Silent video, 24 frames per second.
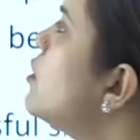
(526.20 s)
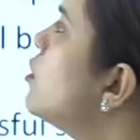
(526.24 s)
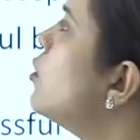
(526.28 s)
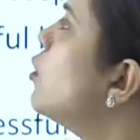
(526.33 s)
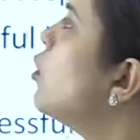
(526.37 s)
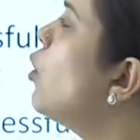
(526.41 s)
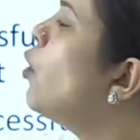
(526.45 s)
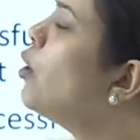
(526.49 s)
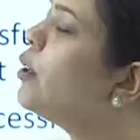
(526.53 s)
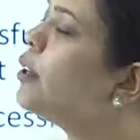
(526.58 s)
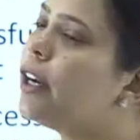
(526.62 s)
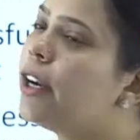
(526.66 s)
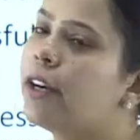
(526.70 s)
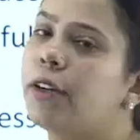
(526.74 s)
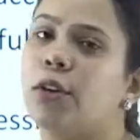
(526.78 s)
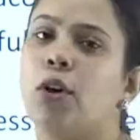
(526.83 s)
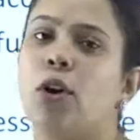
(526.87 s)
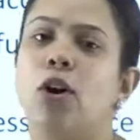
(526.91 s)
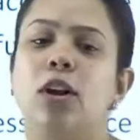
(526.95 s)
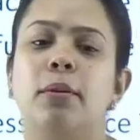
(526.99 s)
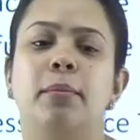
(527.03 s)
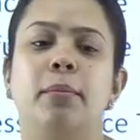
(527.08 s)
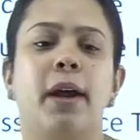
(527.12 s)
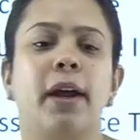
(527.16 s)
not at
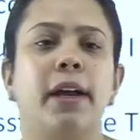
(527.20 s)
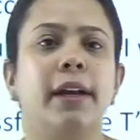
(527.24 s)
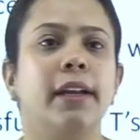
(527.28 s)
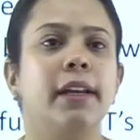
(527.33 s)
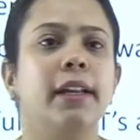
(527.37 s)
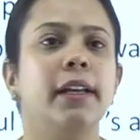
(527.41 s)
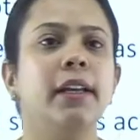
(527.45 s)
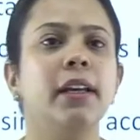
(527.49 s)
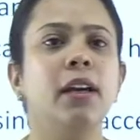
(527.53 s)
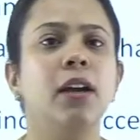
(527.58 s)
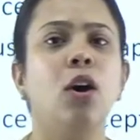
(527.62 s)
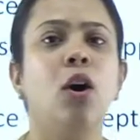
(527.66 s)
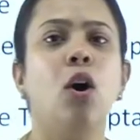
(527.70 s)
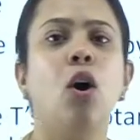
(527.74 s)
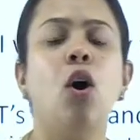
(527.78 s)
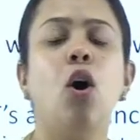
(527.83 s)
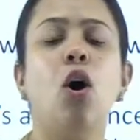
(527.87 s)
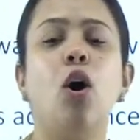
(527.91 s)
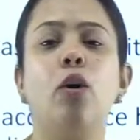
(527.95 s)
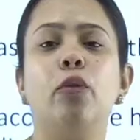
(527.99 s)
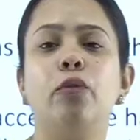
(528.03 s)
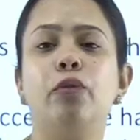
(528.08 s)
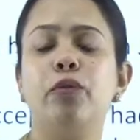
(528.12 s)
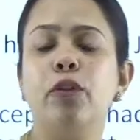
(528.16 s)
all binding
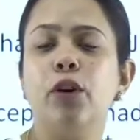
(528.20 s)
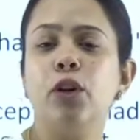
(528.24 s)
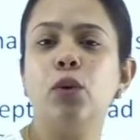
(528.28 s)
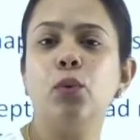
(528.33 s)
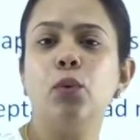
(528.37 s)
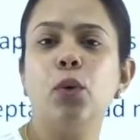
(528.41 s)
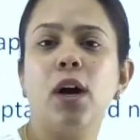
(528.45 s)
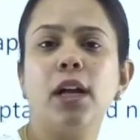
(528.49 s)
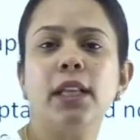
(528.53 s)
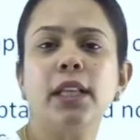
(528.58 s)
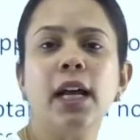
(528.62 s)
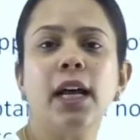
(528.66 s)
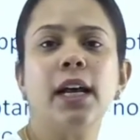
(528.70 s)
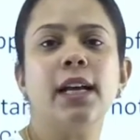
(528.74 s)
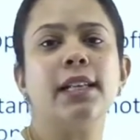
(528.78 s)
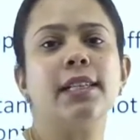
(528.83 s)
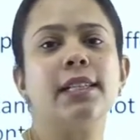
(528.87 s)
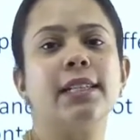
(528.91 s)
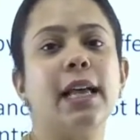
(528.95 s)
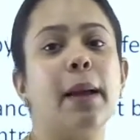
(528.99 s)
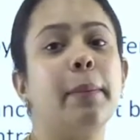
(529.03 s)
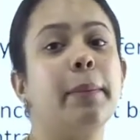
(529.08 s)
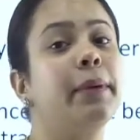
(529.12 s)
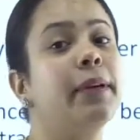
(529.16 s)
ऑफर हुआ था
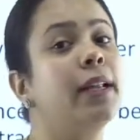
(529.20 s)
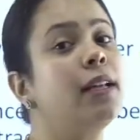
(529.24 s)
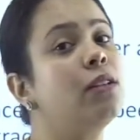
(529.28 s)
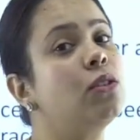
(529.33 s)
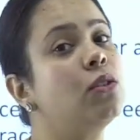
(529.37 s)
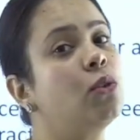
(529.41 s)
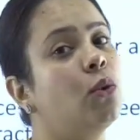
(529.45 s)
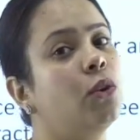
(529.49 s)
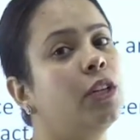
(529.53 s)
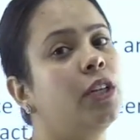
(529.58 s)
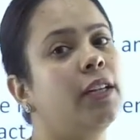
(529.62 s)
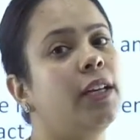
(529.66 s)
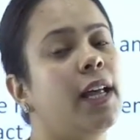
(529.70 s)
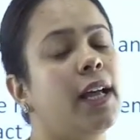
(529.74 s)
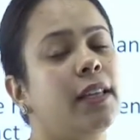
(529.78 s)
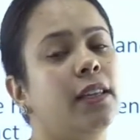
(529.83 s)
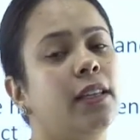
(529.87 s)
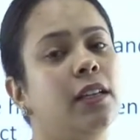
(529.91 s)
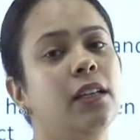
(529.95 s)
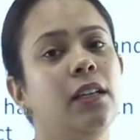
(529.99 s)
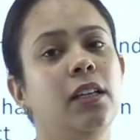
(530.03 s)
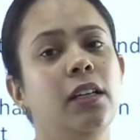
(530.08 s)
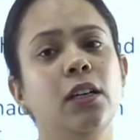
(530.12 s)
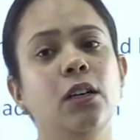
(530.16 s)
एक्सेप्टेंस होनी रहती
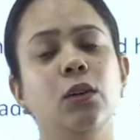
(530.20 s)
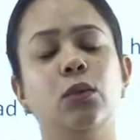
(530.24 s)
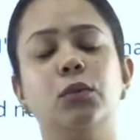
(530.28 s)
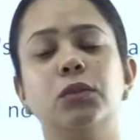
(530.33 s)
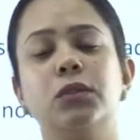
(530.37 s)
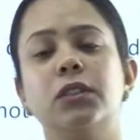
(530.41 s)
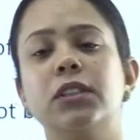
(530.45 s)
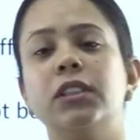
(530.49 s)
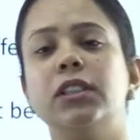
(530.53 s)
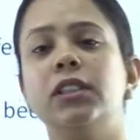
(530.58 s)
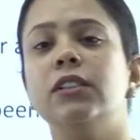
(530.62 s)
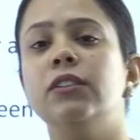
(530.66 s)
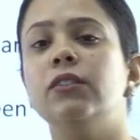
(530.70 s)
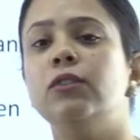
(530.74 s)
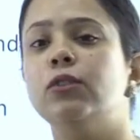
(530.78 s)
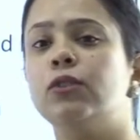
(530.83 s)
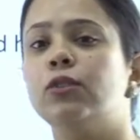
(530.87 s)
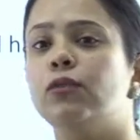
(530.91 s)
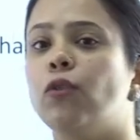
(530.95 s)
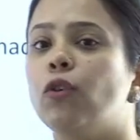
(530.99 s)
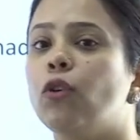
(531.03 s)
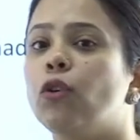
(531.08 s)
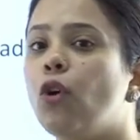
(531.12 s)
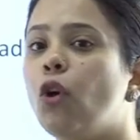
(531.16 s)
थी उसकी उस
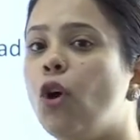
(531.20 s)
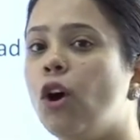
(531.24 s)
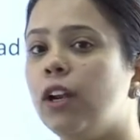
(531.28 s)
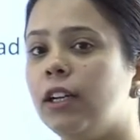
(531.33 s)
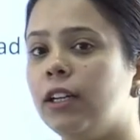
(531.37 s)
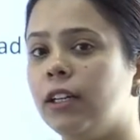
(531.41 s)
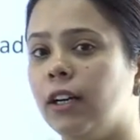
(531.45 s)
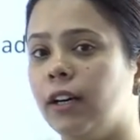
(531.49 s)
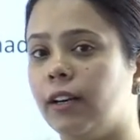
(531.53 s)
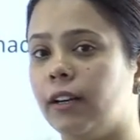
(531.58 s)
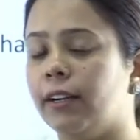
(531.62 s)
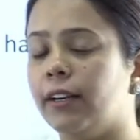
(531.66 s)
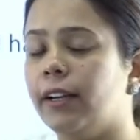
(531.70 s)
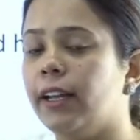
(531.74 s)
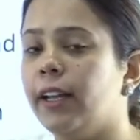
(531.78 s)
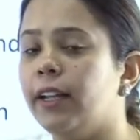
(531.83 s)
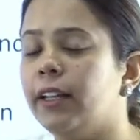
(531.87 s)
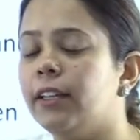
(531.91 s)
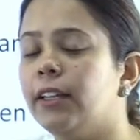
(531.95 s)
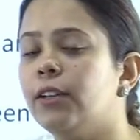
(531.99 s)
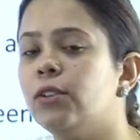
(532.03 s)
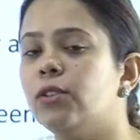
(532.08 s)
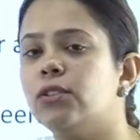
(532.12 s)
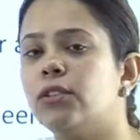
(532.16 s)
वो कॉल कर रहे
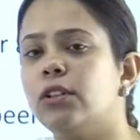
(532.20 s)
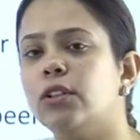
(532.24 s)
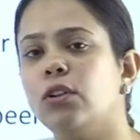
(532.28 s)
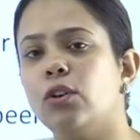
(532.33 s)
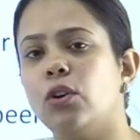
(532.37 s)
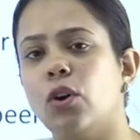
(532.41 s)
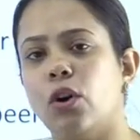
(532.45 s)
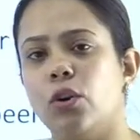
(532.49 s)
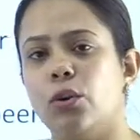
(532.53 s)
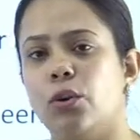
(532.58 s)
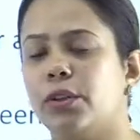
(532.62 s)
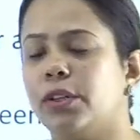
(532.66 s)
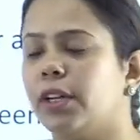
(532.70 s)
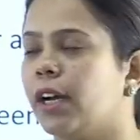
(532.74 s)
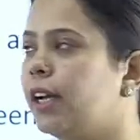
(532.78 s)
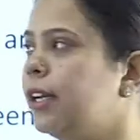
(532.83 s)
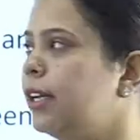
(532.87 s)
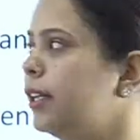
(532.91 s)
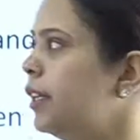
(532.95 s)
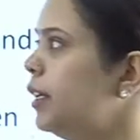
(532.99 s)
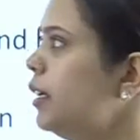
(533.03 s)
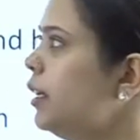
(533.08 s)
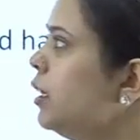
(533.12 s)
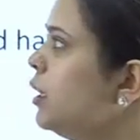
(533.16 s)
थे उसने कॉल
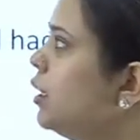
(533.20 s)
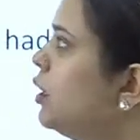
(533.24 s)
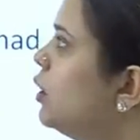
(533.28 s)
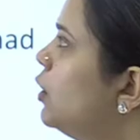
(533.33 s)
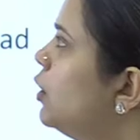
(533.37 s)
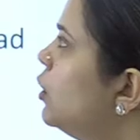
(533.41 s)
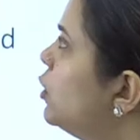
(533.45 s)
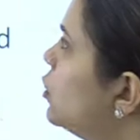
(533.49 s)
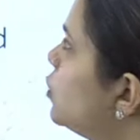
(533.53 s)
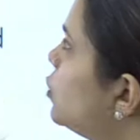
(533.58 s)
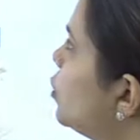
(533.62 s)
उठाई नहीं सो